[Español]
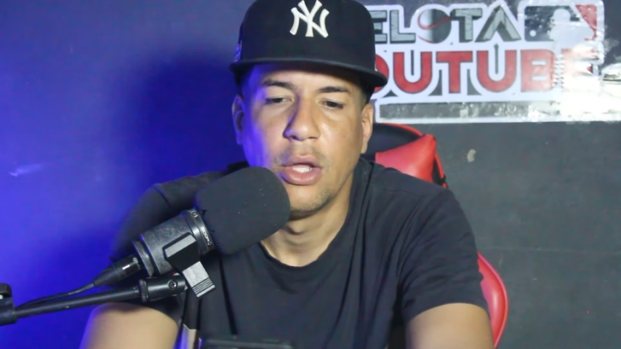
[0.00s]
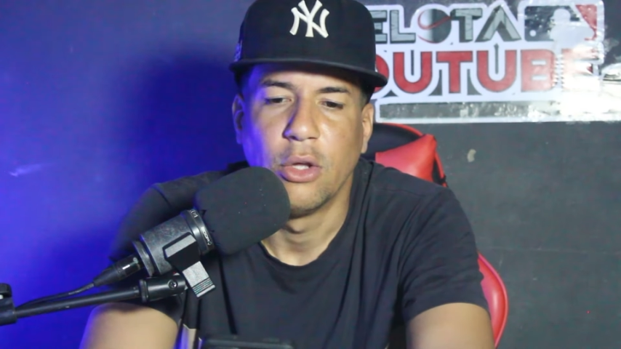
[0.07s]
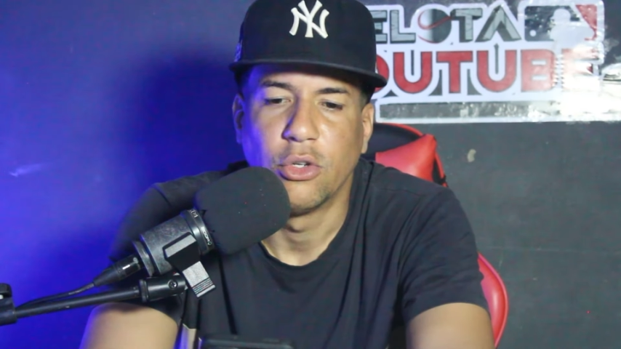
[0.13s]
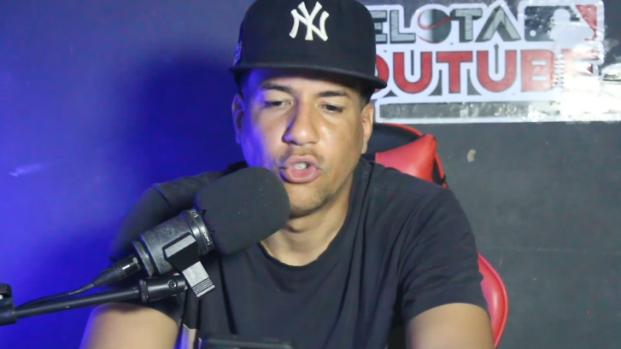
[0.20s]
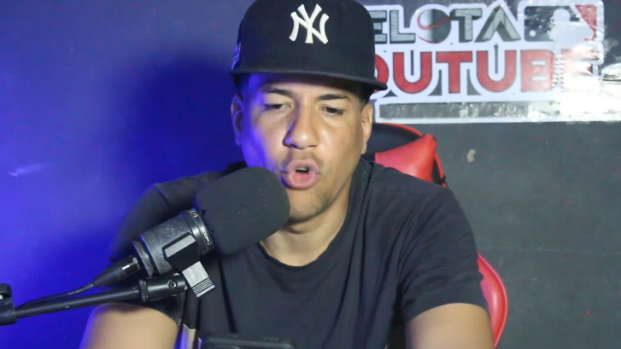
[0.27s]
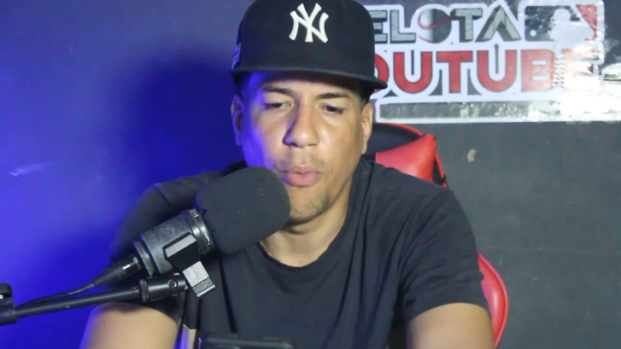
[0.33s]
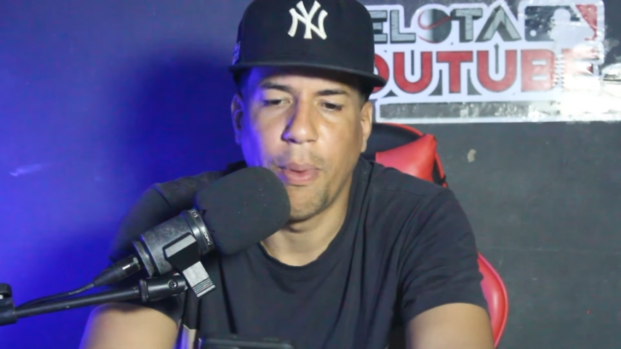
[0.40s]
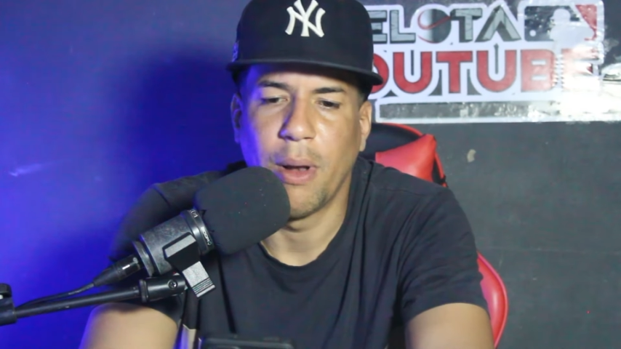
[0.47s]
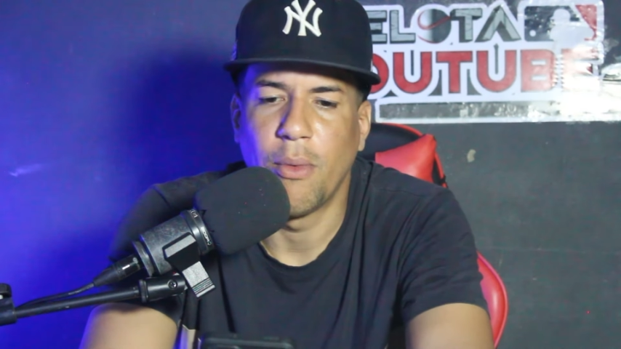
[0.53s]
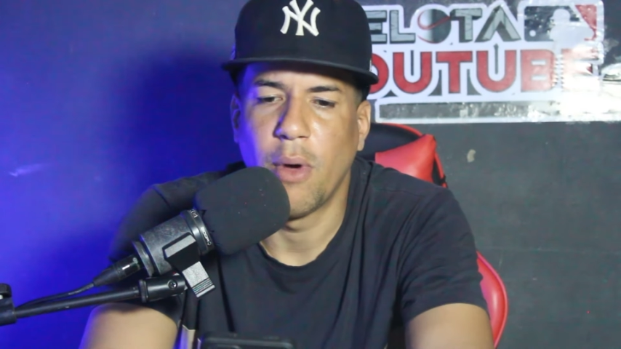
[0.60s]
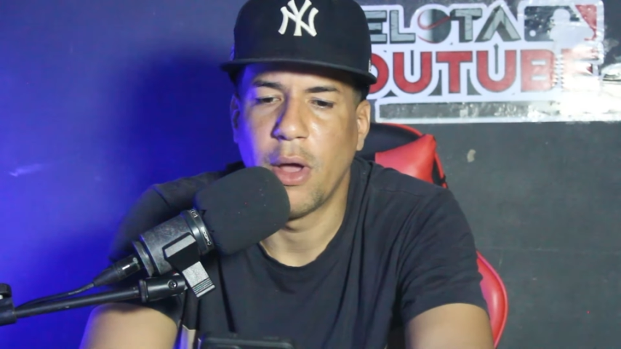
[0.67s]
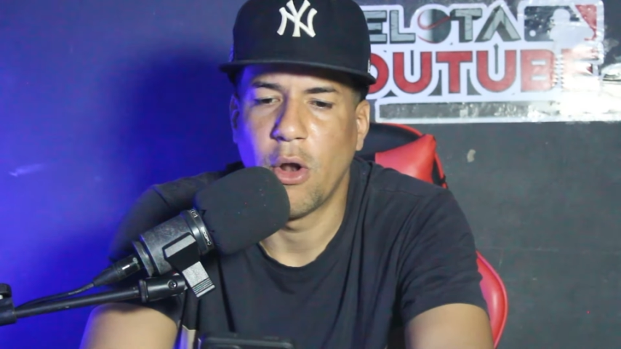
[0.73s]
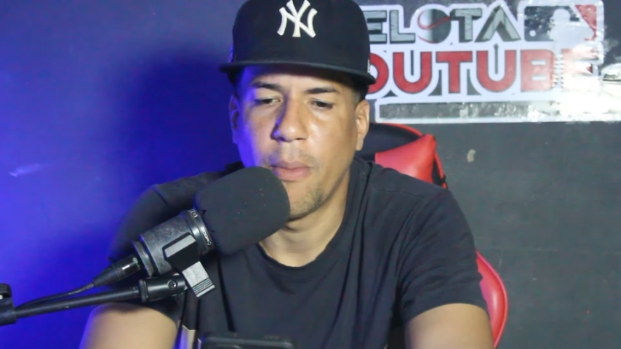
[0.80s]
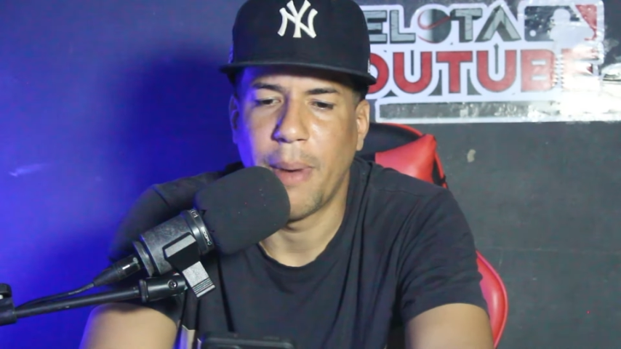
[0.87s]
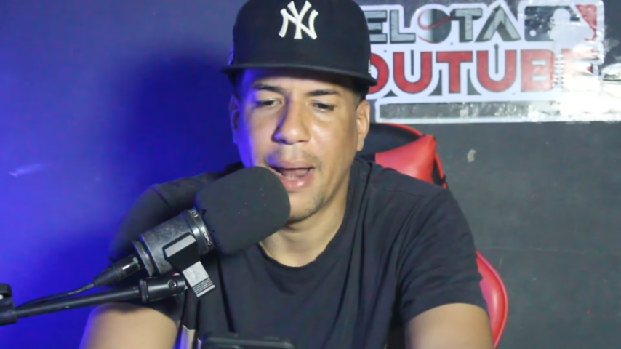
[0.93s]
súper
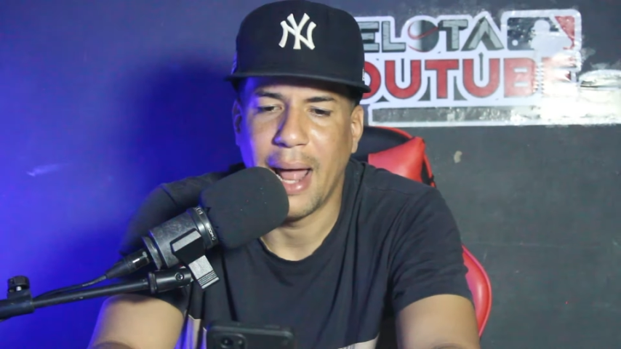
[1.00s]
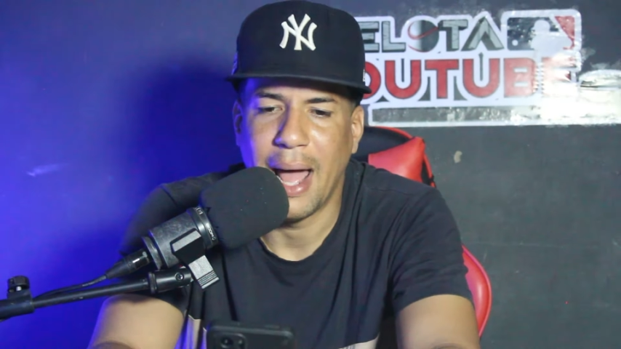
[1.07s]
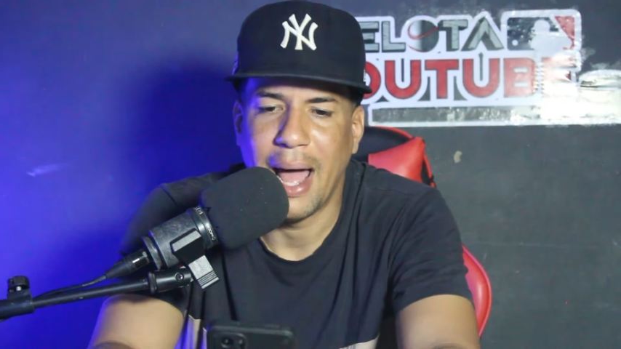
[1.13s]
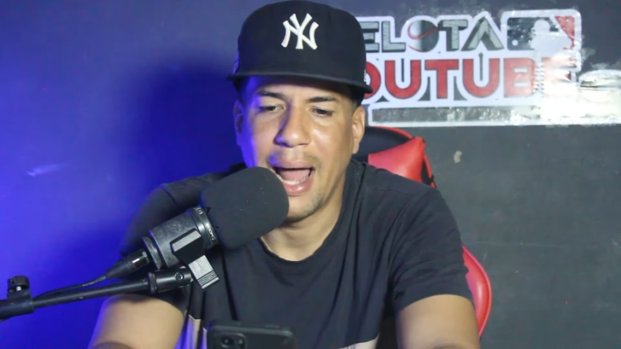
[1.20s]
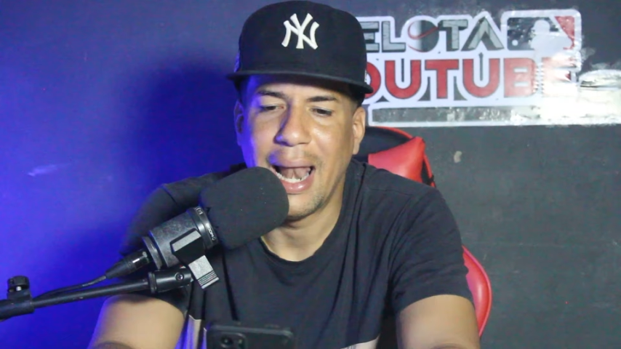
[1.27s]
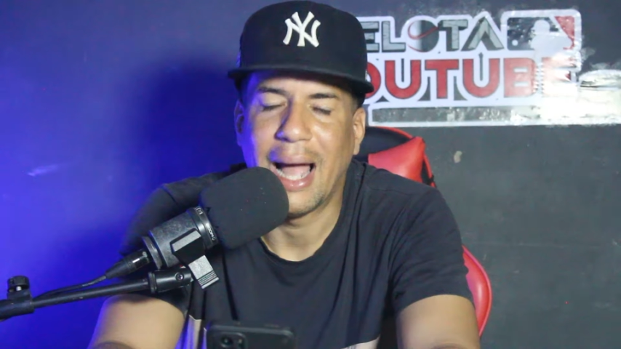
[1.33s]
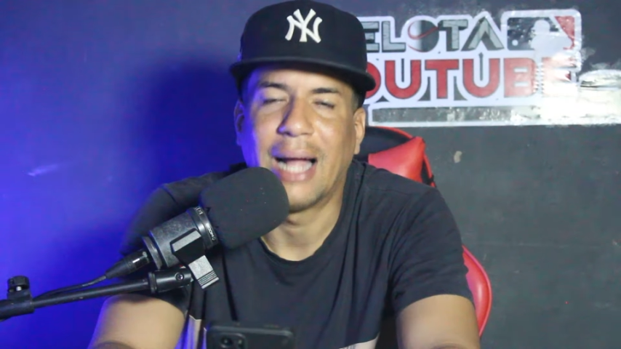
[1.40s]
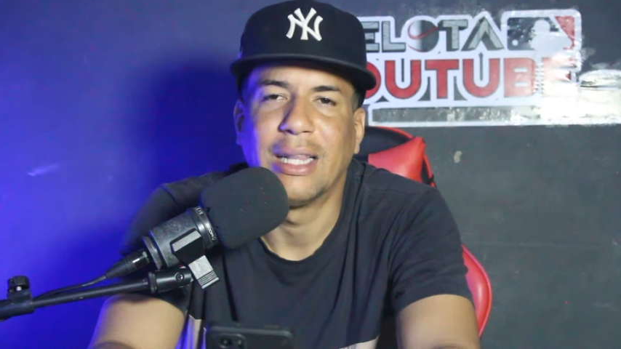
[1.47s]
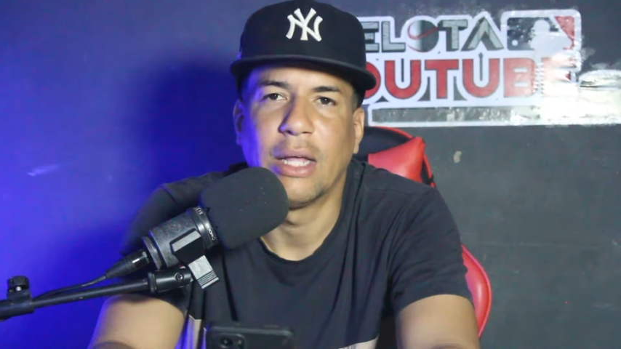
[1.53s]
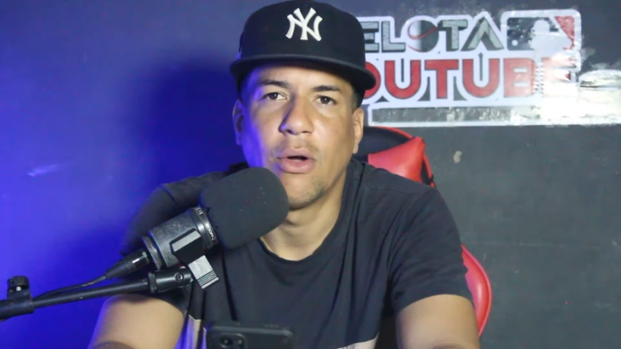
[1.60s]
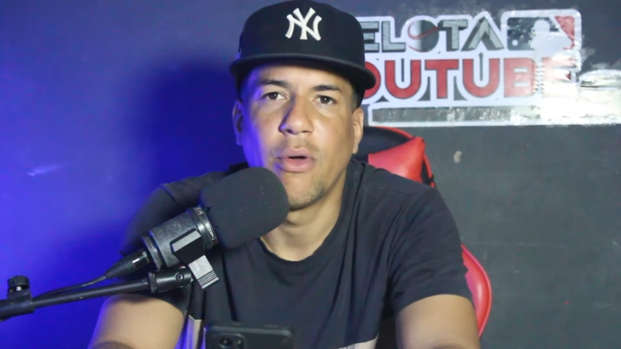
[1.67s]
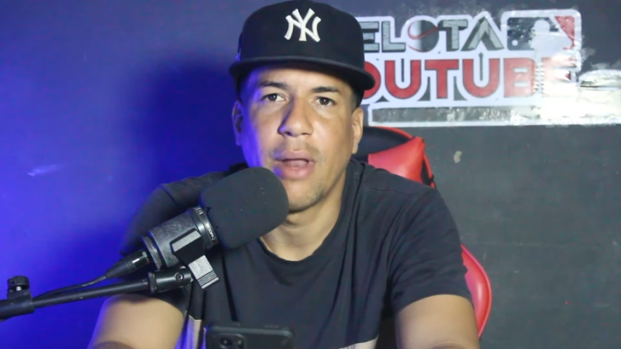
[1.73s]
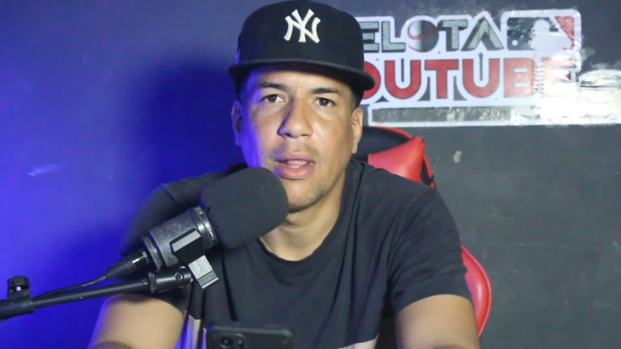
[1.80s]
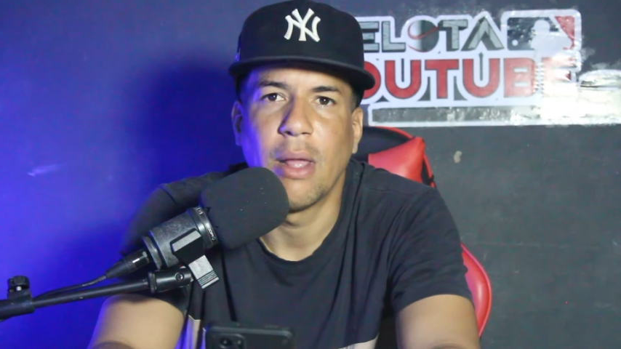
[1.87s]
bueno para la categoría